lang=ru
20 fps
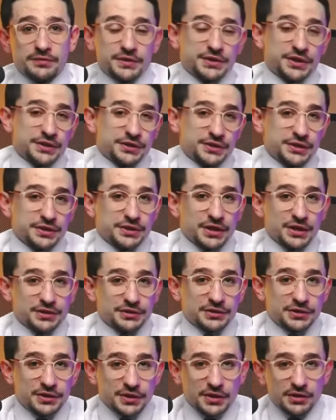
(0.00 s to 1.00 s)
ведь они
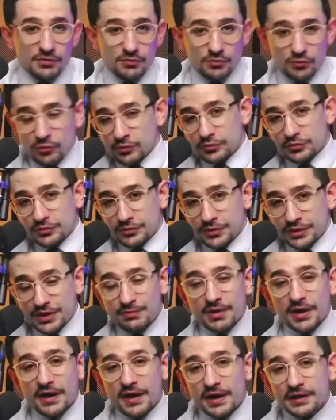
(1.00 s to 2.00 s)
как-то могут
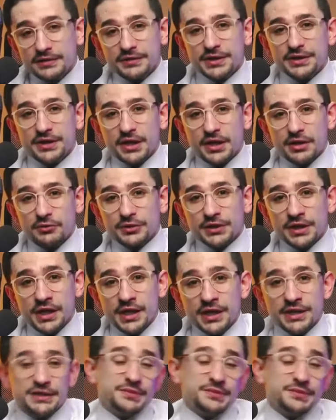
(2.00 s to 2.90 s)
не порадовать народ.